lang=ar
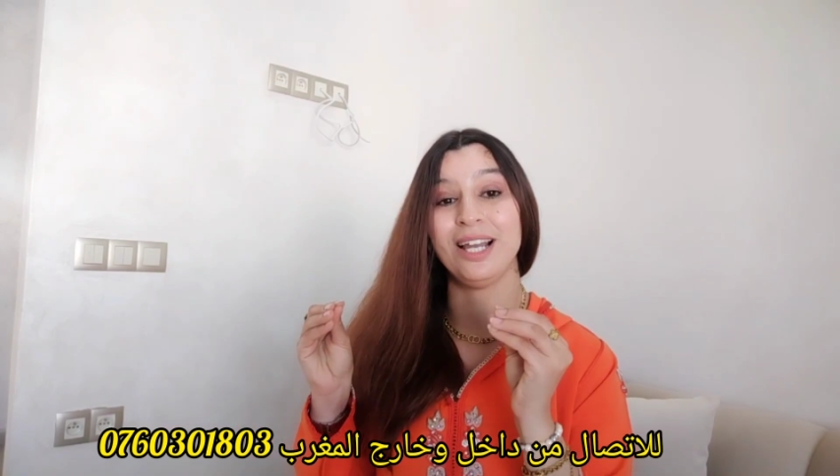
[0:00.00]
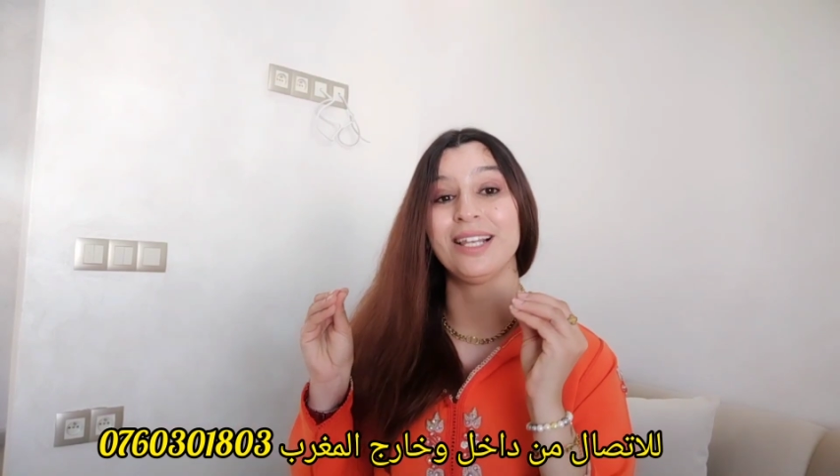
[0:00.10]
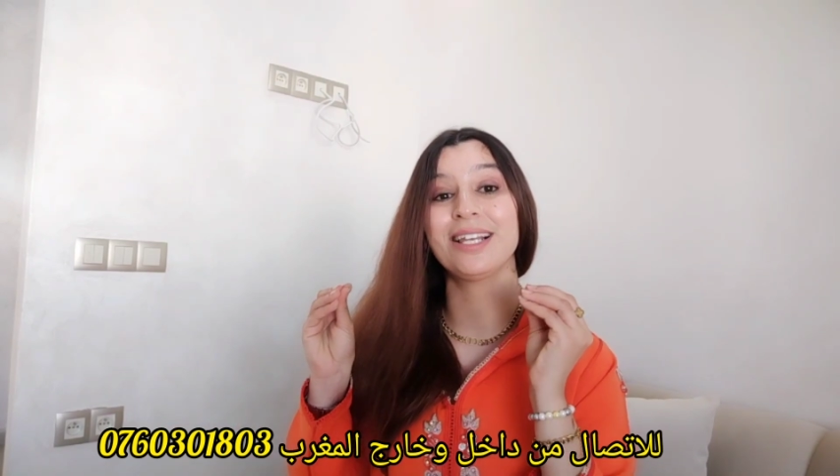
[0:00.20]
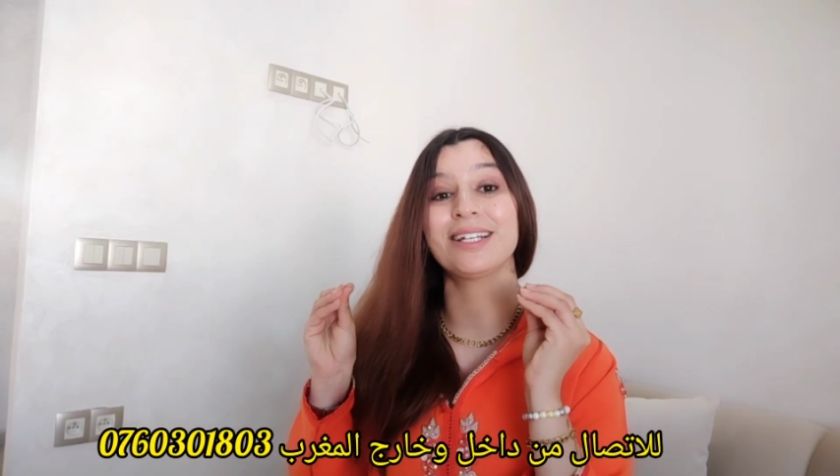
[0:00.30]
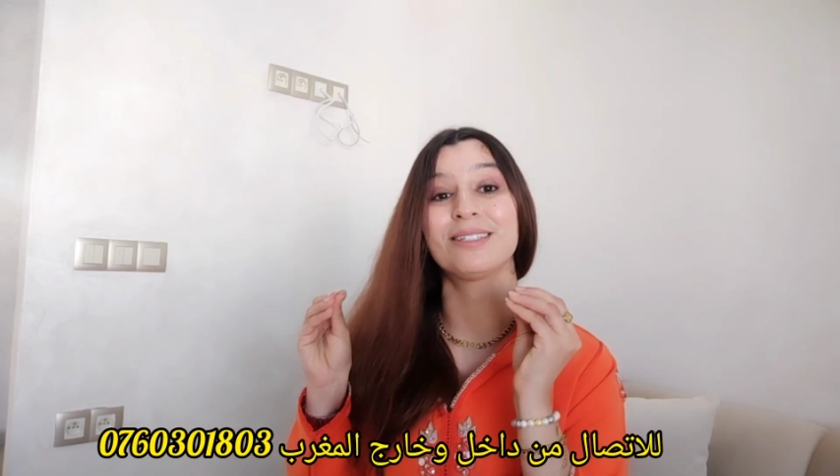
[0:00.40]

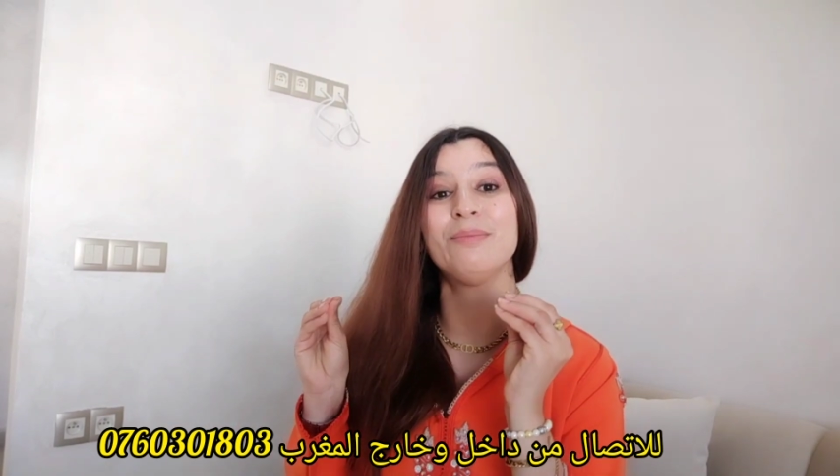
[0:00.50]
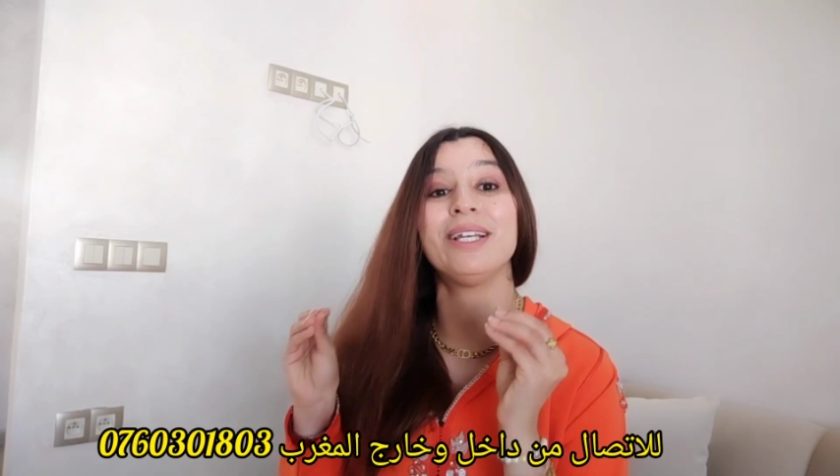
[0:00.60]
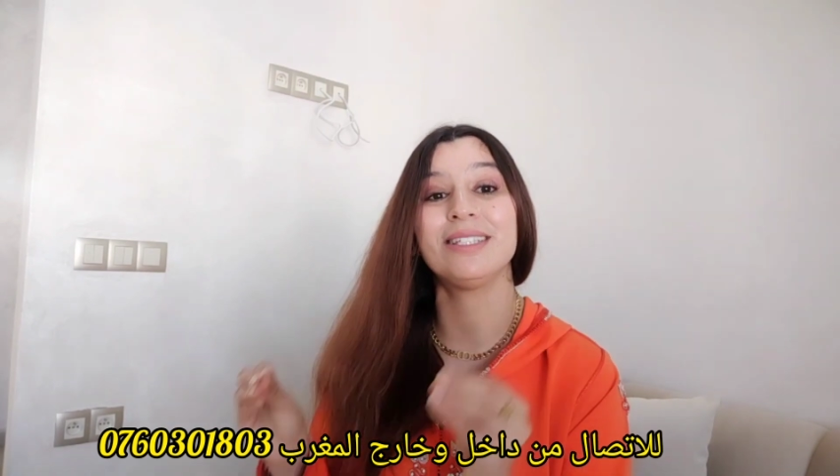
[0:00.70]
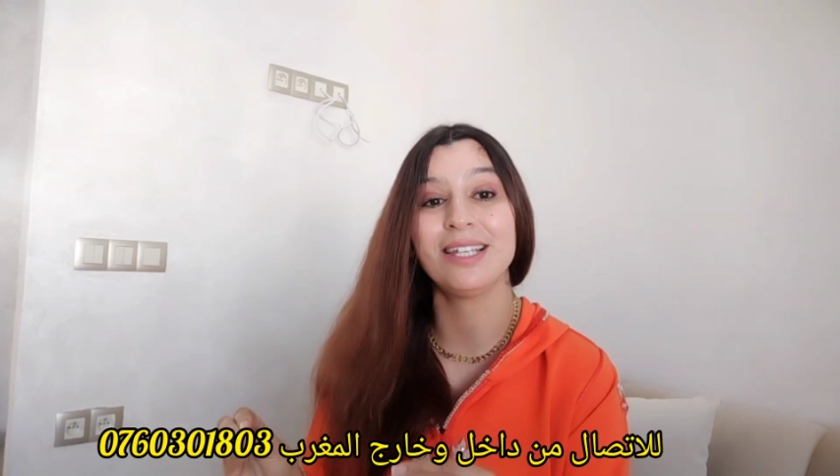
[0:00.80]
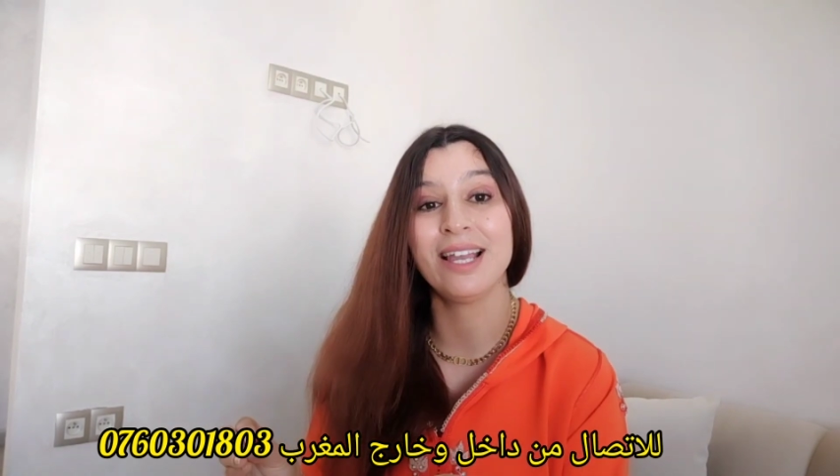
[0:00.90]
على
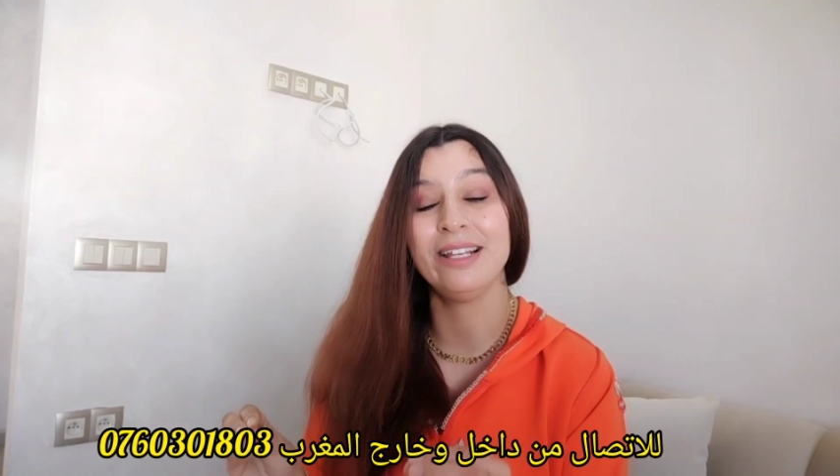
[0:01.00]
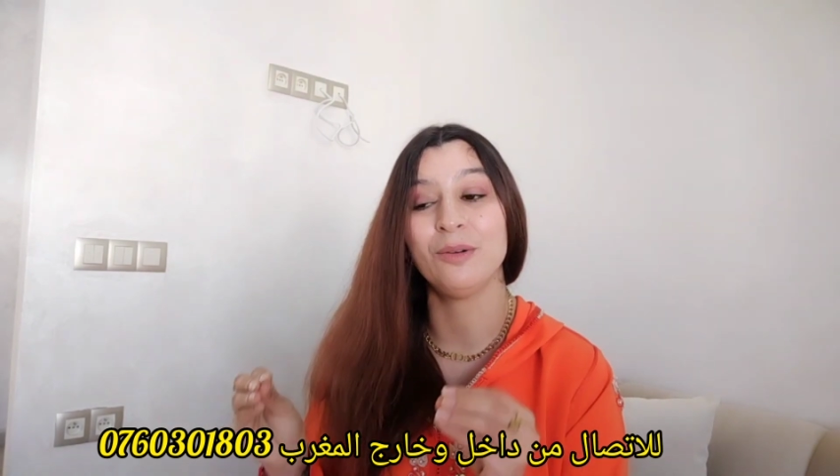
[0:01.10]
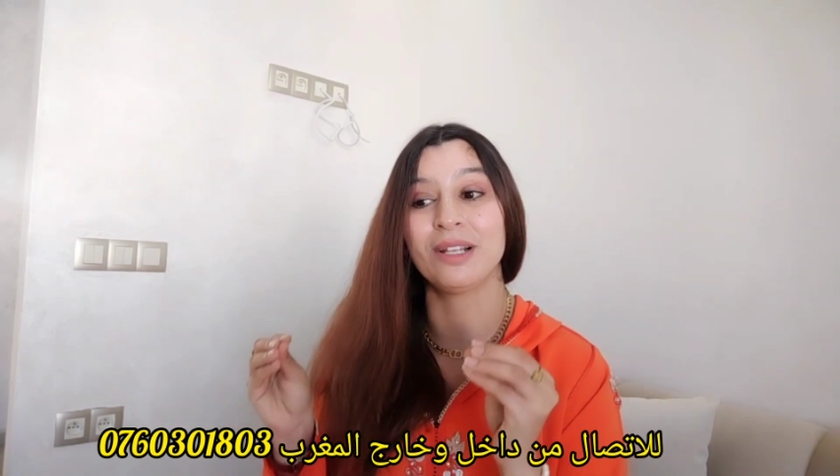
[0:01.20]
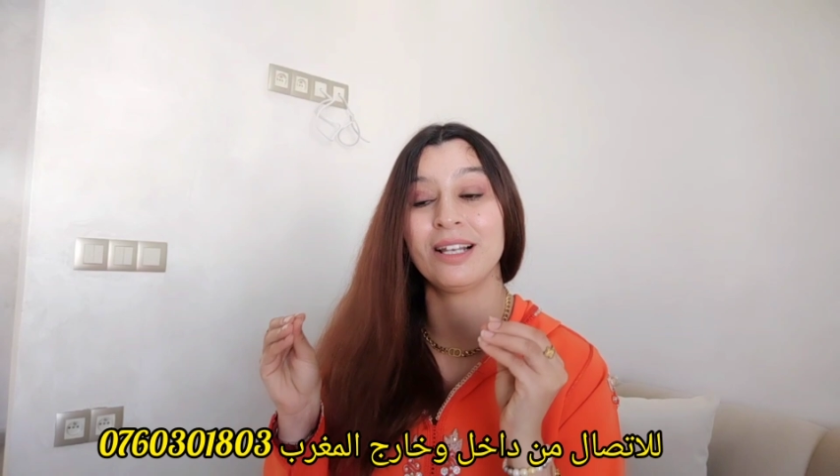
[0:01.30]
الخدمه ديالي وعلى